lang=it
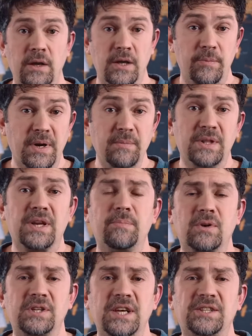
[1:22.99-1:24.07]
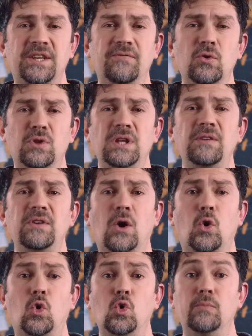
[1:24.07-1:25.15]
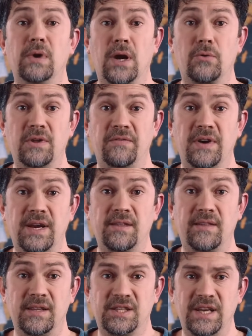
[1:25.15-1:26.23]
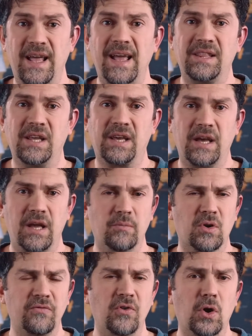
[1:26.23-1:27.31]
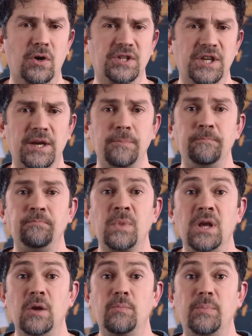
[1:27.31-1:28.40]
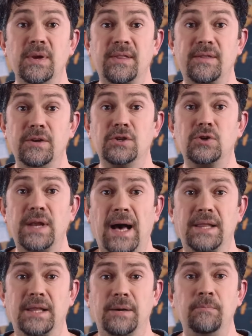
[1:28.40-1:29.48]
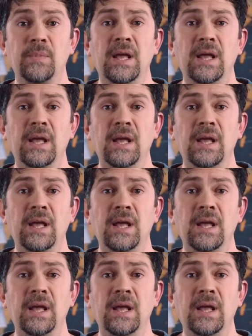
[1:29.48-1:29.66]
I primi tre processi evolutivi accumulano differenze genetiche e morfologiche in popolazioni isolate